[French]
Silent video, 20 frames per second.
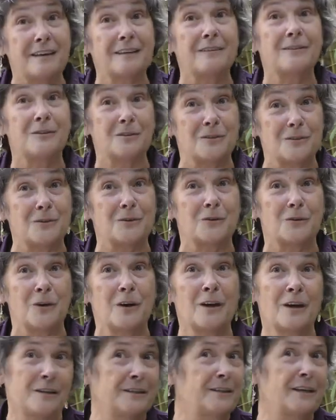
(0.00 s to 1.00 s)
Hein,
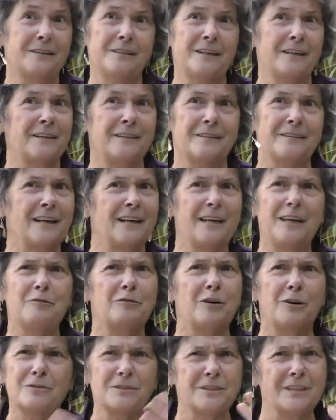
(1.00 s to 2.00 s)
il y a des,
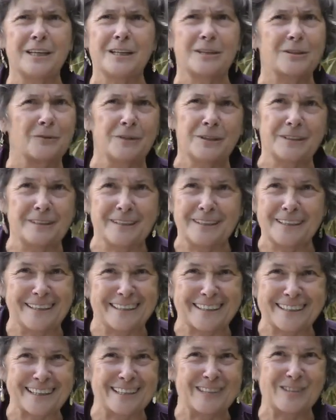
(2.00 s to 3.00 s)
livres entiers qui ont été
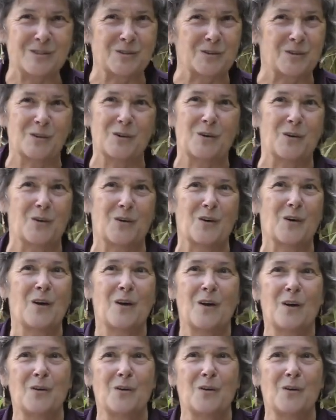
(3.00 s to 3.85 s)
écrits sur le,